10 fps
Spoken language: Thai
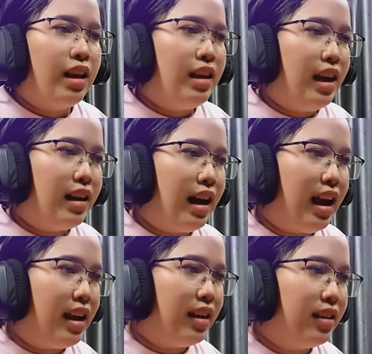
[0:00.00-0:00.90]
อันนี้อะไร
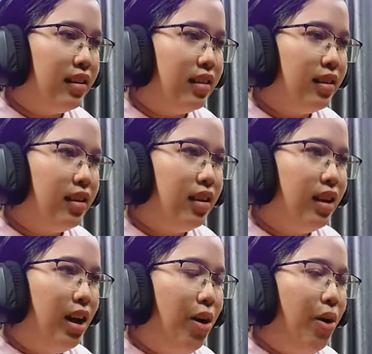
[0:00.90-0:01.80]

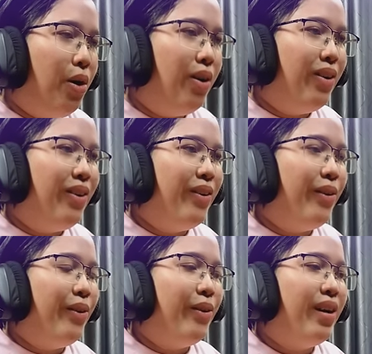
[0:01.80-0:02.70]
โอ้
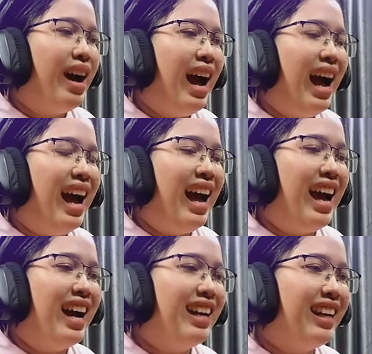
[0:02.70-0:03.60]
อา
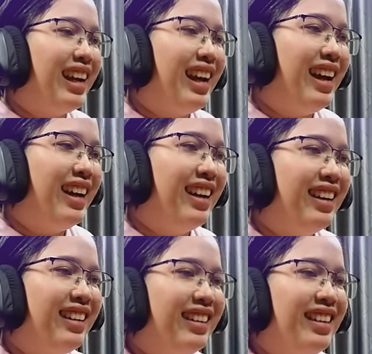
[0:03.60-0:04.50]
หารค่ะ
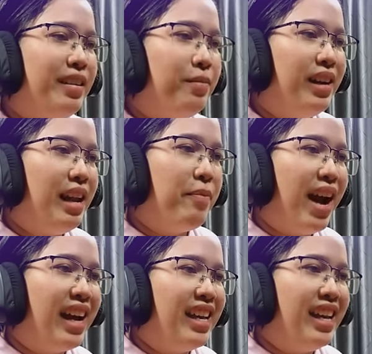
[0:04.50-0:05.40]
เหมือน
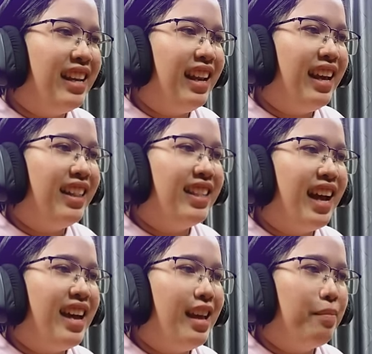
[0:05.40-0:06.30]
MRE นั่นเอง
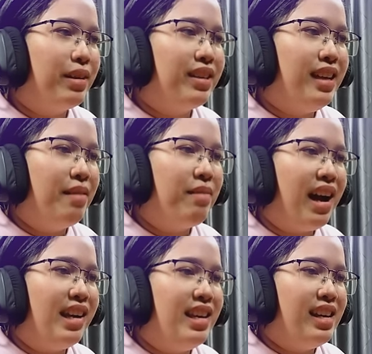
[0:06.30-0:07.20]
ใช่มันคือ
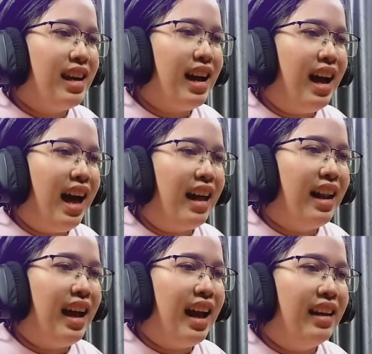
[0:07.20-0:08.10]
MRE ค่ะอา
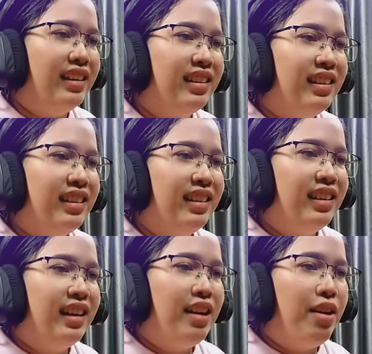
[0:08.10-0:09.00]
หาร
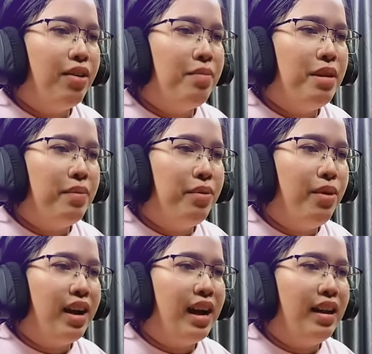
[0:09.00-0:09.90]
แล้วเราก็มีพลั่
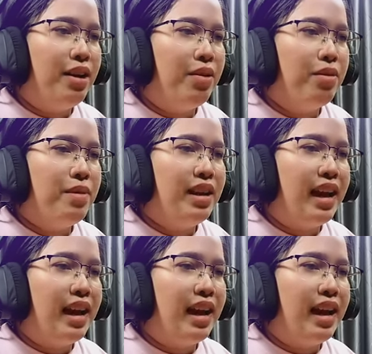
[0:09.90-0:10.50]
วค่ะแล้วเราก็มี